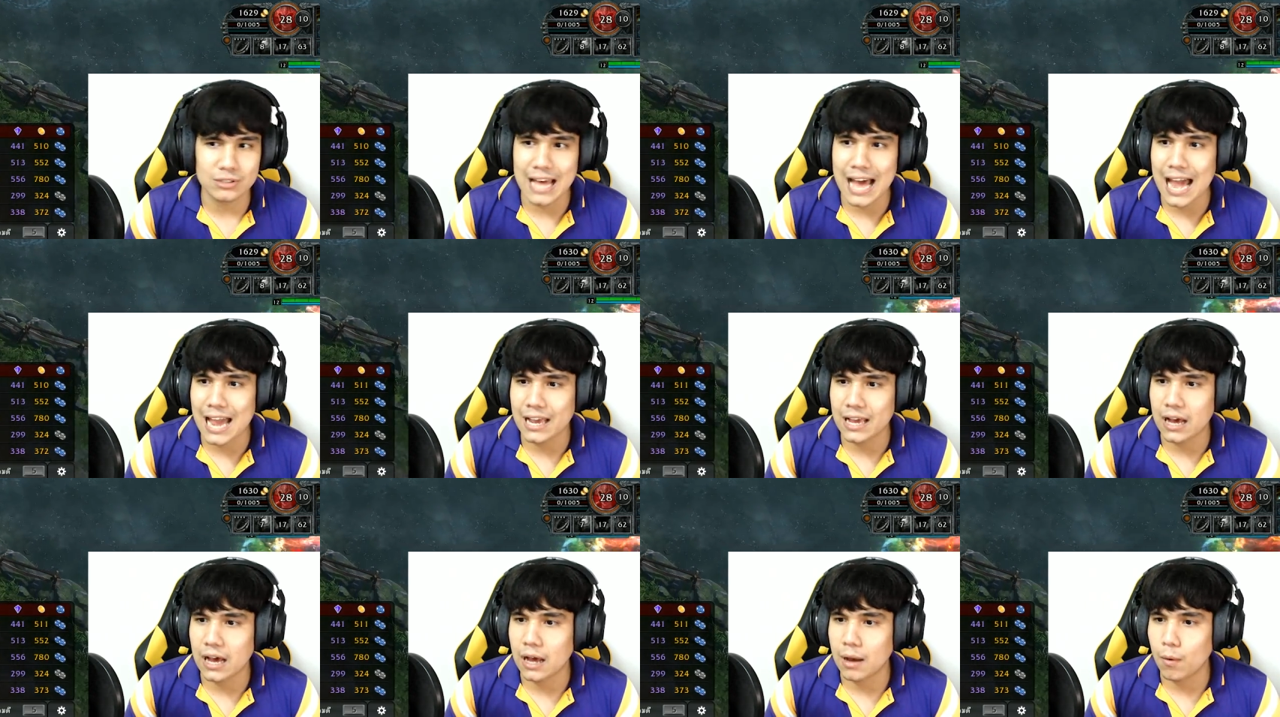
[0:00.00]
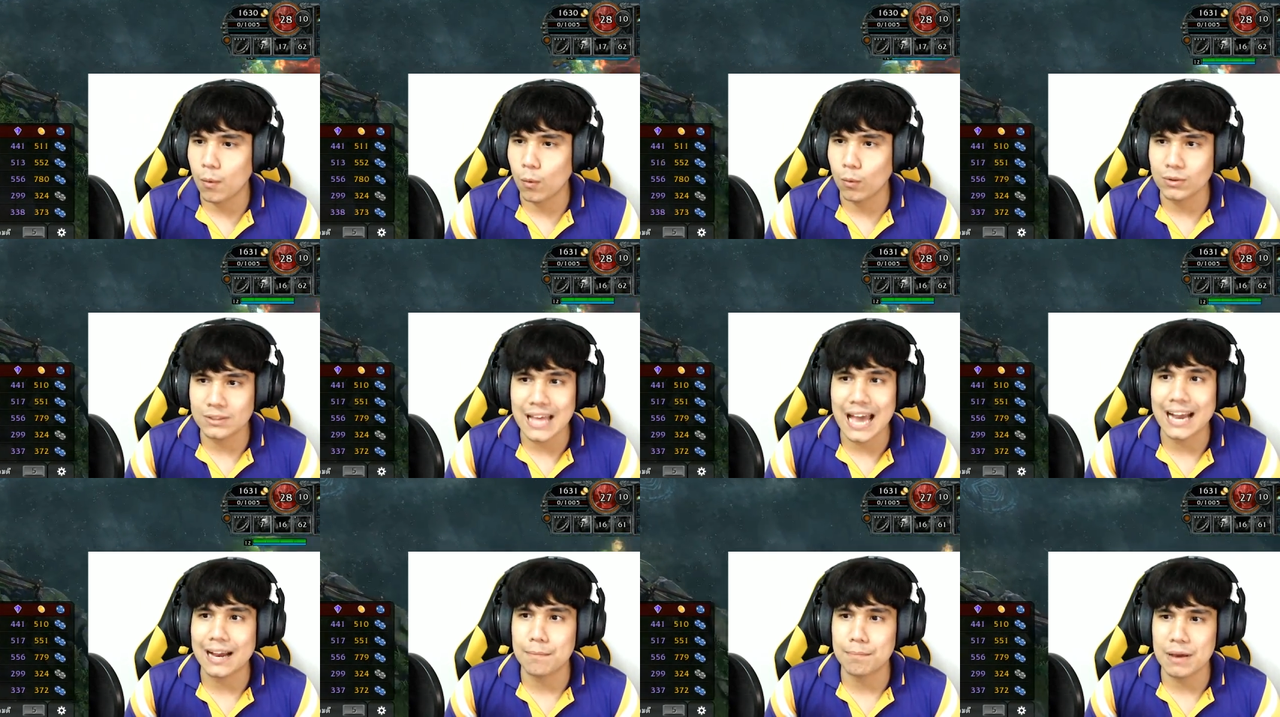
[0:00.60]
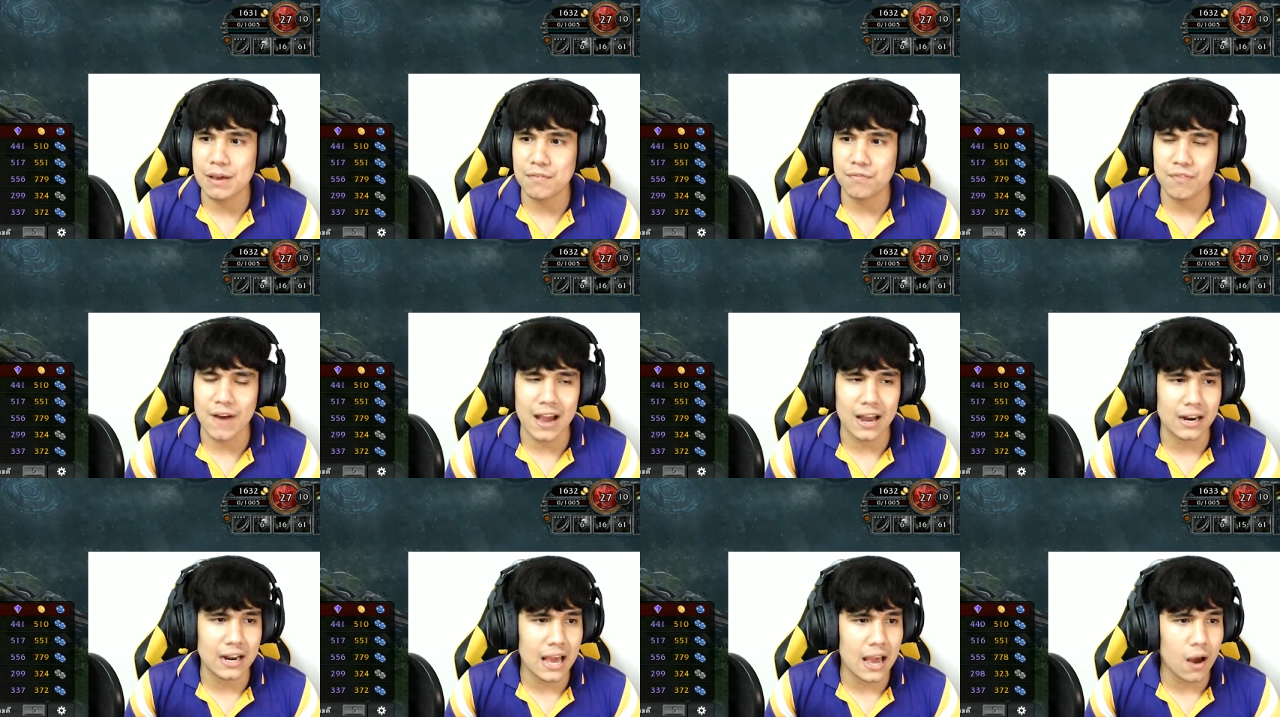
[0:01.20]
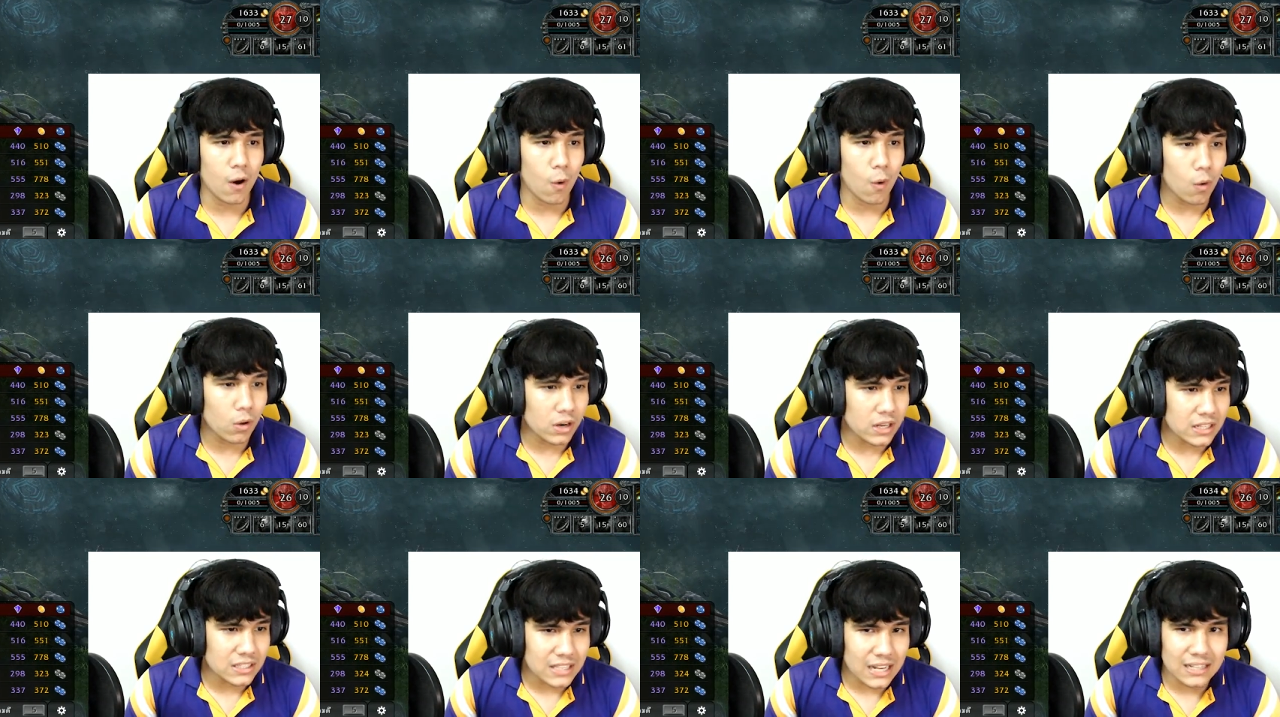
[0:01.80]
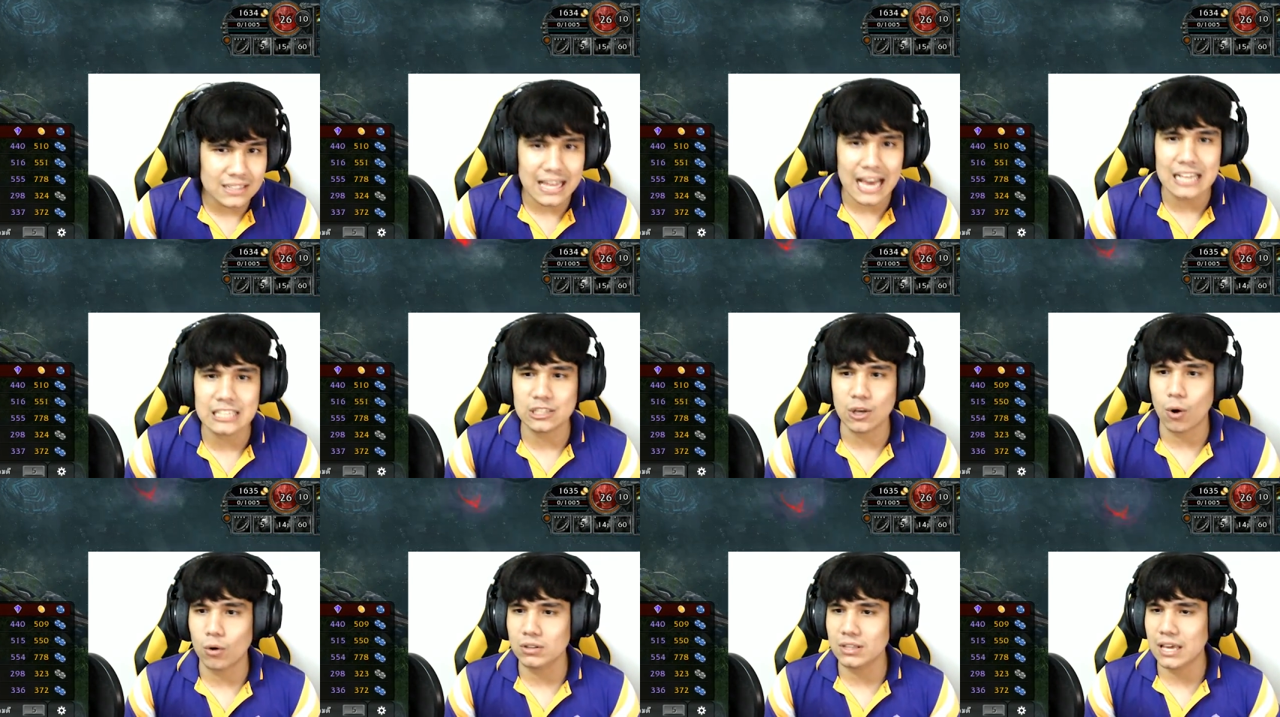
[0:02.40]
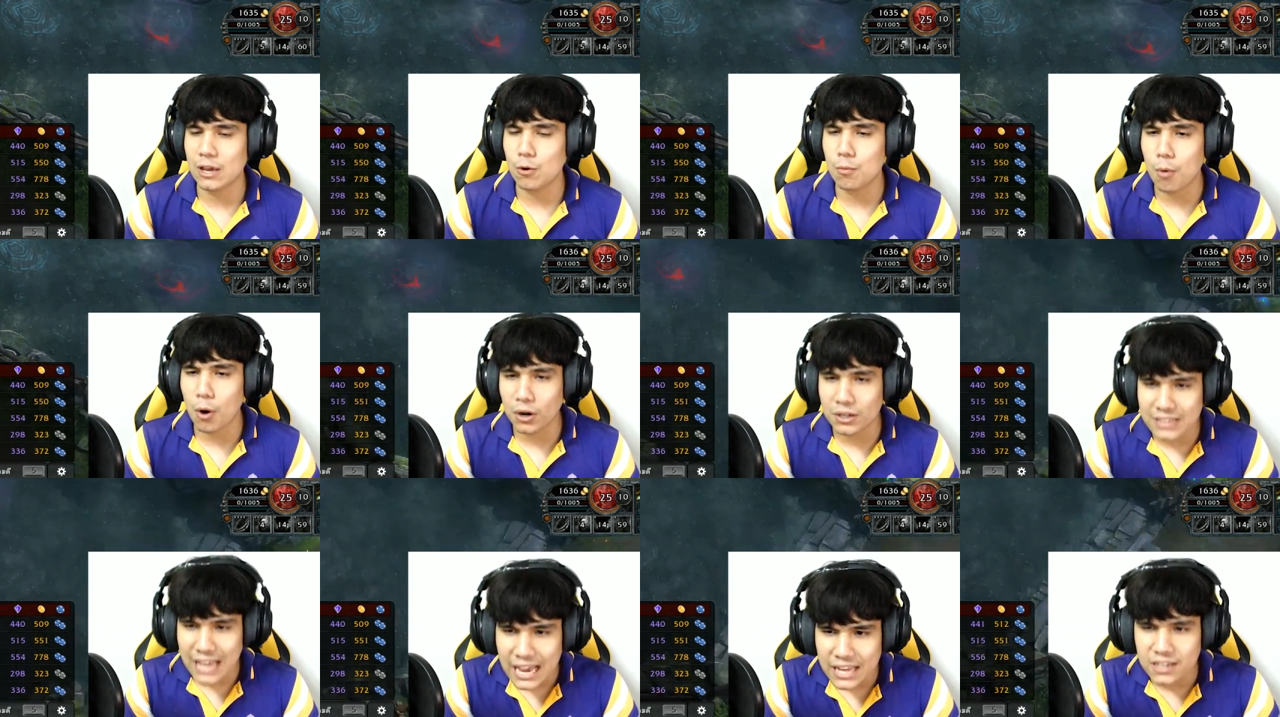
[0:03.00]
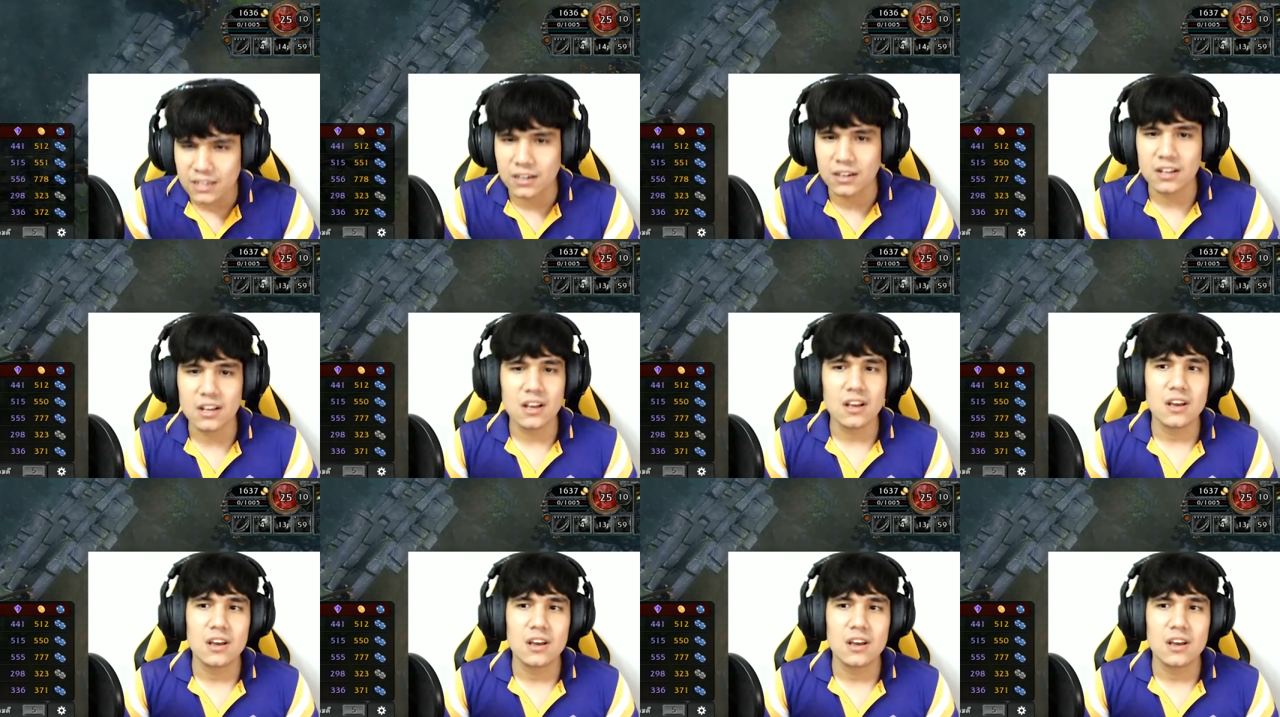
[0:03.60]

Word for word: ตายอ่าโอ้ตายกันไปฟังละอ๋อดีเจตาย 2เฮลบอลตายหนึ่ง